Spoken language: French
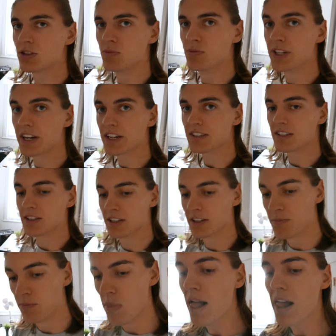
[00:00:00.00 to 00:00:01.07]
de bien,
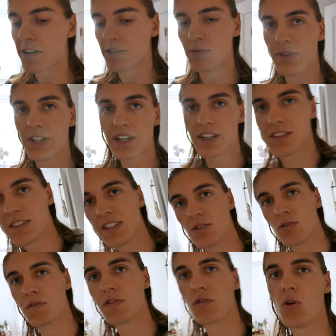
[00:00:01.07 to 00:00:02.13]
bah, de bien résister
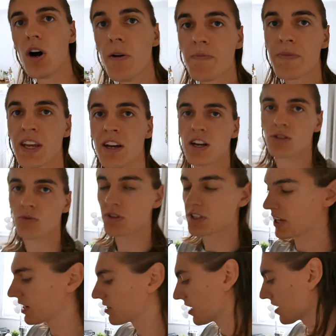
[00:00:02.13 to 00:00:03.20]
au froid. Donc c'est
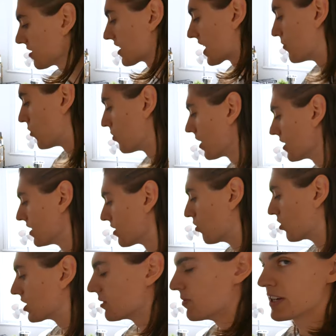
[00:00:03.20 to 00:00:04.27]
vrai que c'est extrêmement pratique au
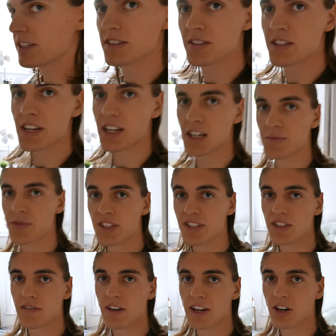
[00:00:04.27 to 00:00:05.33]
Québec ici avec les petits
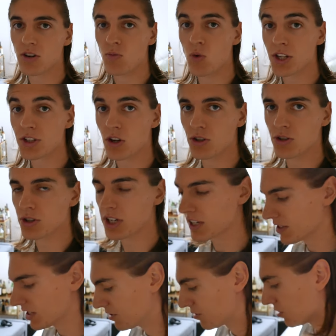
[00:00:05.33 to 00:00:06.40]
hivers, euh, moins 30 degrés
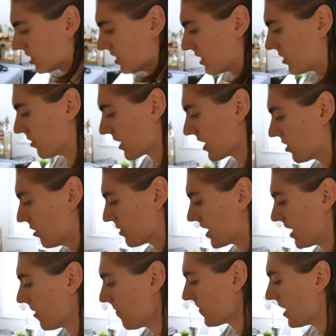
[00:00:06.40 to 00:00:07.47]
Celsius et des conneries comme
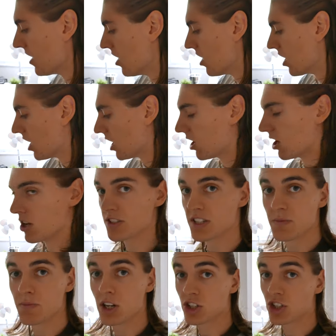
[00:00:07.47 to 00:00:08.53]
ça. Un
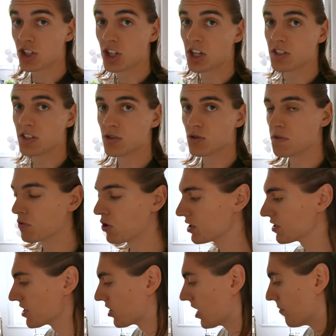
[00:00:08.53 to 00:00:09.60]
cépage qui résiste au froid,
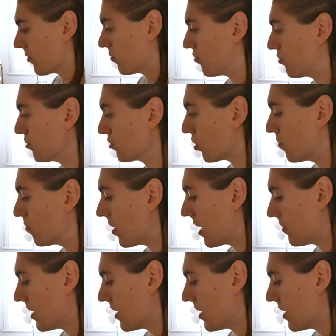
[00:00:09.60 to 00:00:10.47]
c'est quand même plutôt pas